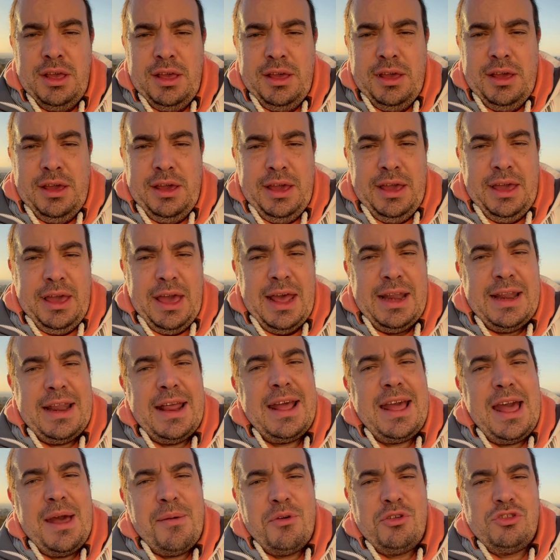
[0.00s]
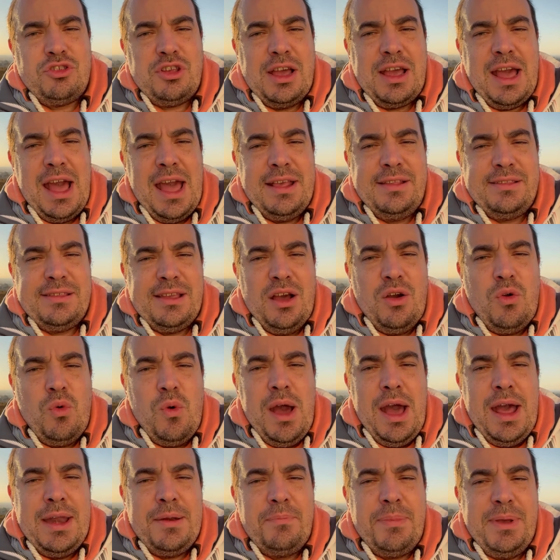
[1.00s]
eh, arrancamos acá en San
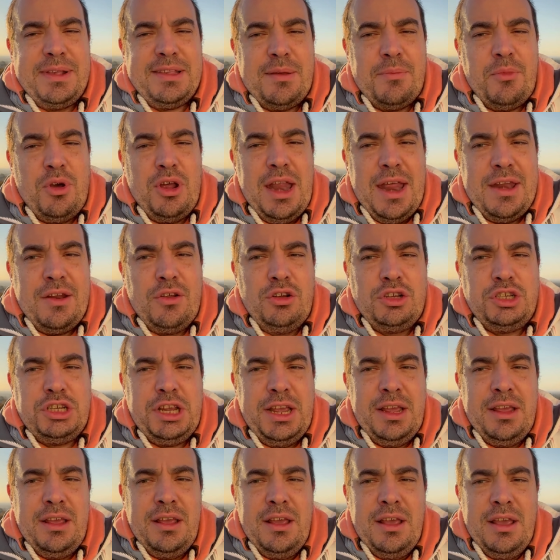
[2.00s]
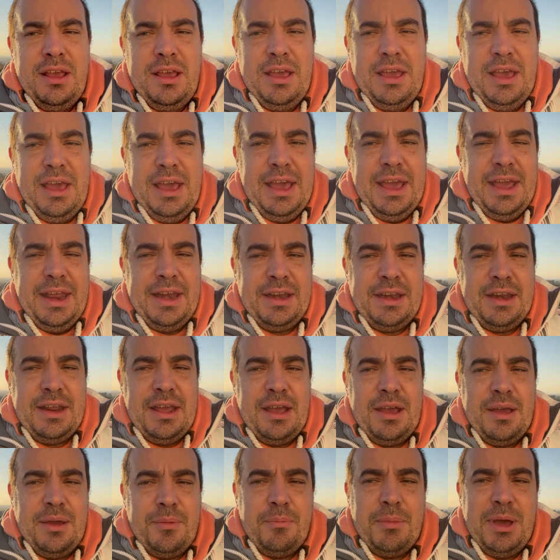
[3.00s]
Juan, pasamos la noche en
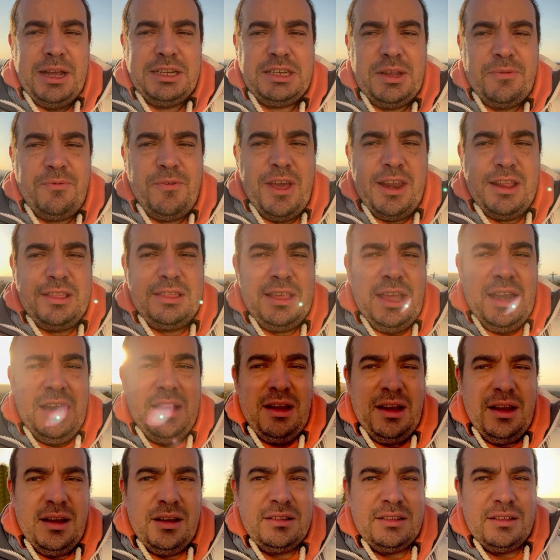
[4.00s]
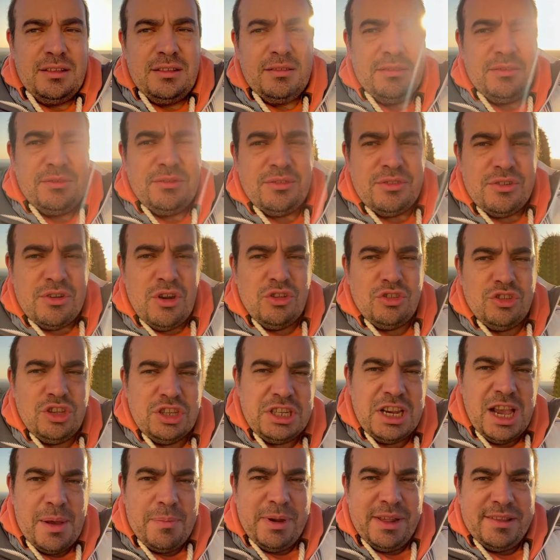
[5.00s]
eh, Valle Fértil, no se
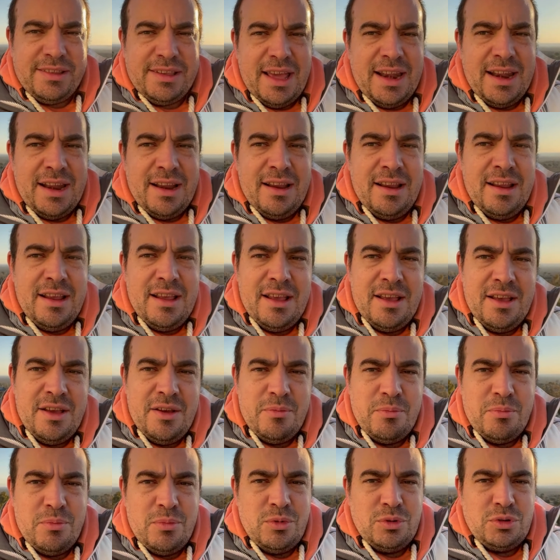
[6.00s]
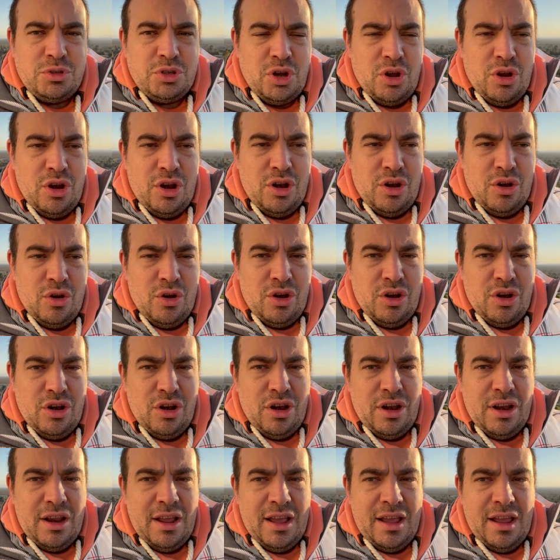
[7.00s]
llega a apreciar mucho
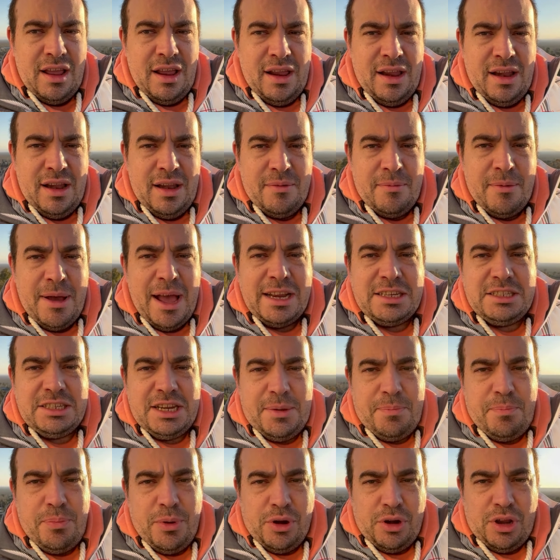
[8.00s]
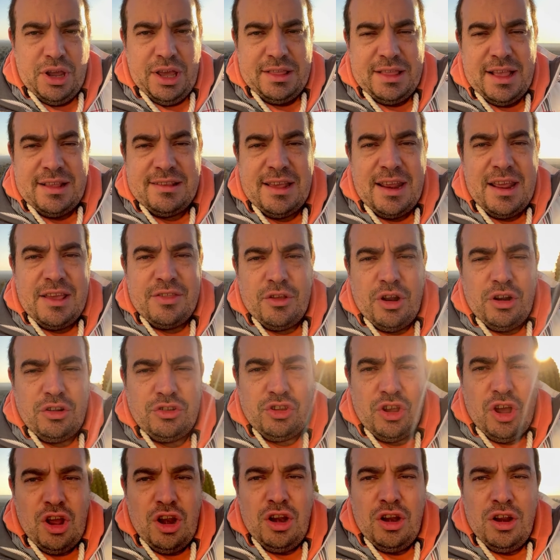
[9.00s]
el, valle porque está saliendo el
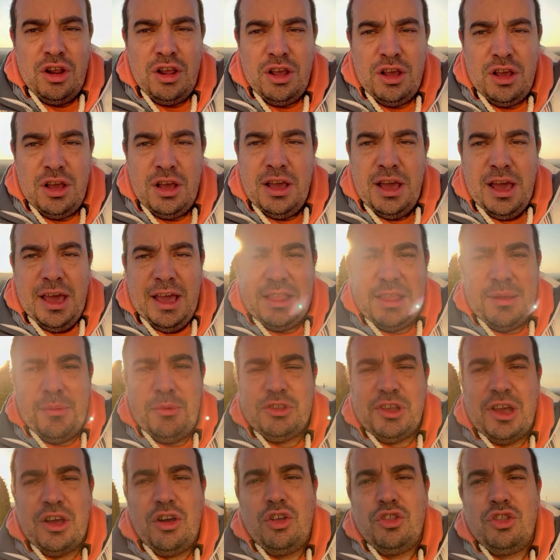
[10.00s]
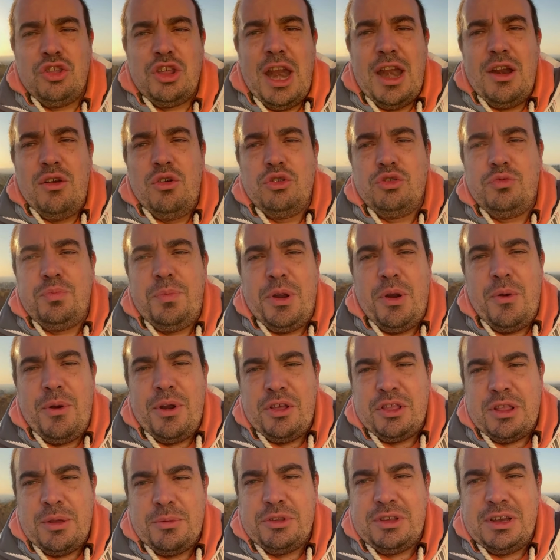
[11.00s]
sol, estamos a contraluz, pero
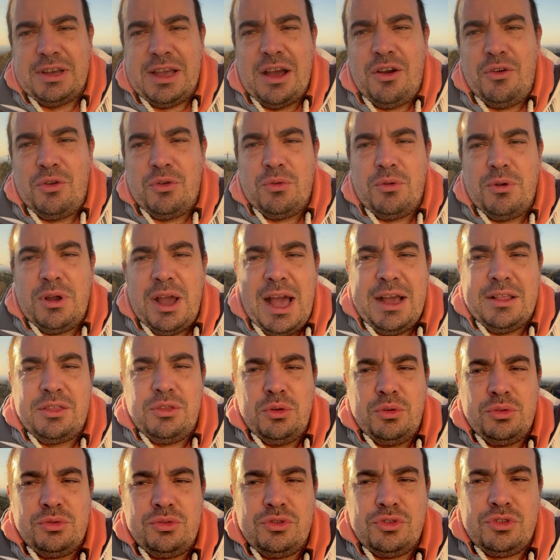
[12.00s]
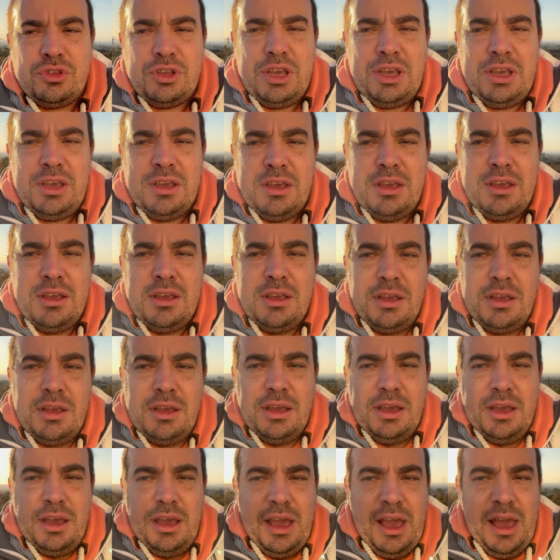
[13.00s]
bueno, estamos acá con un cactus, ¿sí?
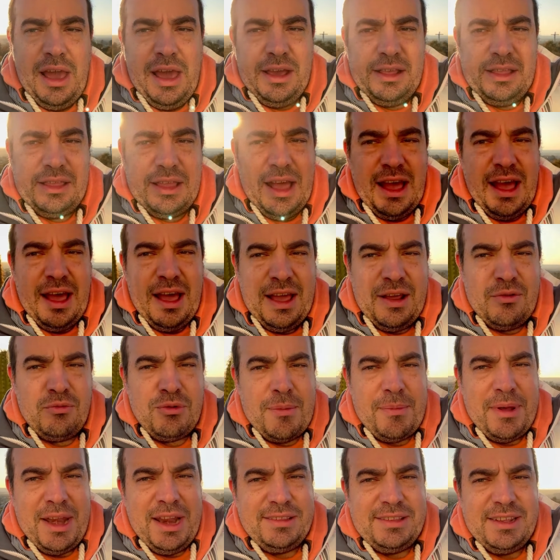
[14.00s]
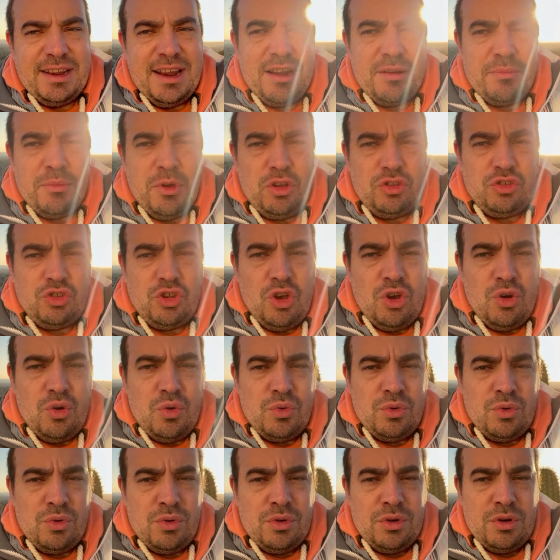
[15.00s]
Eh, está en un amanecer hermoso,
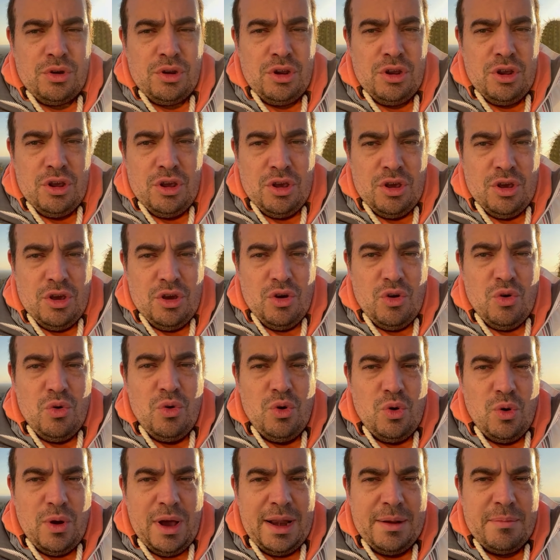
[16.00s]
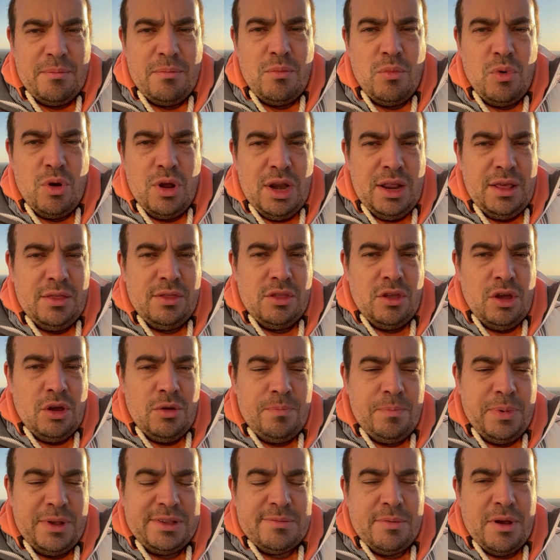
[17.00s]
un un lugar muy lindo.
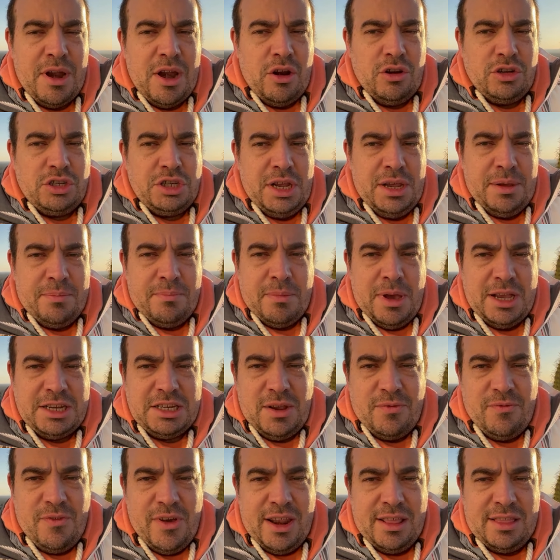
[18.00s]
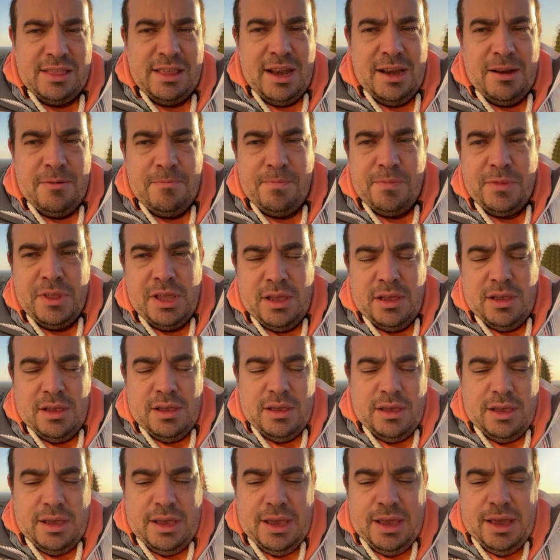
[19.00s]
Pasamos la noche en Valle Fértil.
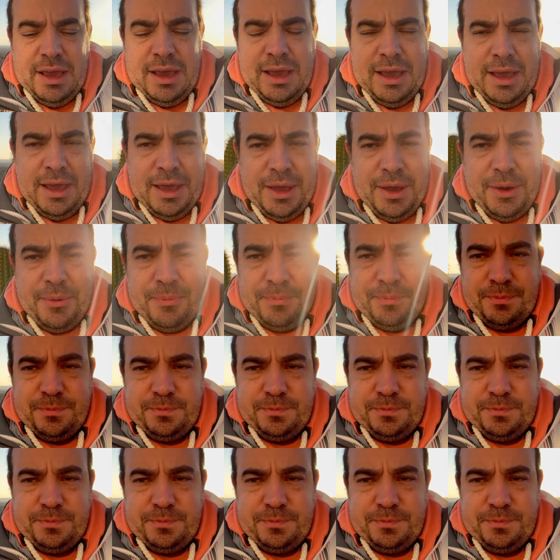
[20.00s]
Eh,